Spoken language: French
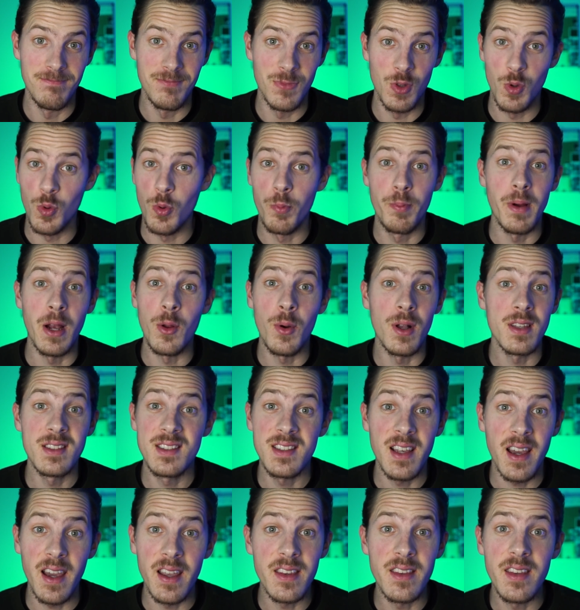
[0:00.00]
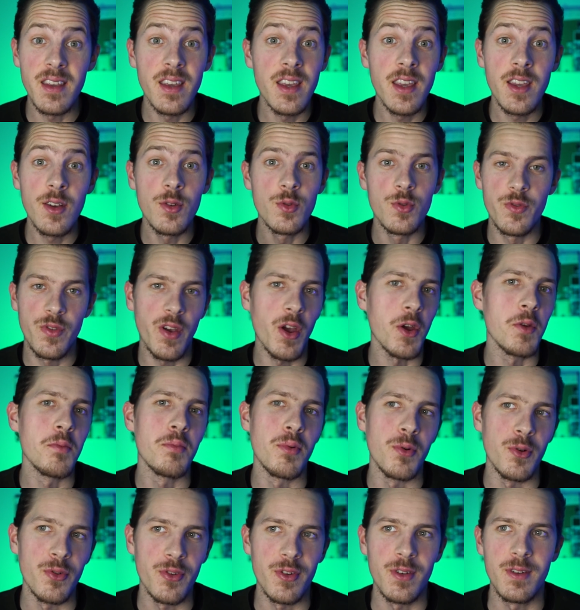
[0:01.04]
Donc pas le droit de s'arrêter ou de faire une
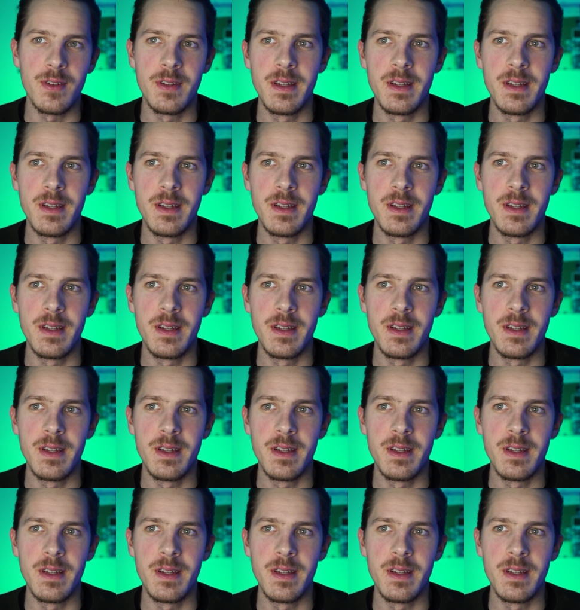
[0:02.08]
pause.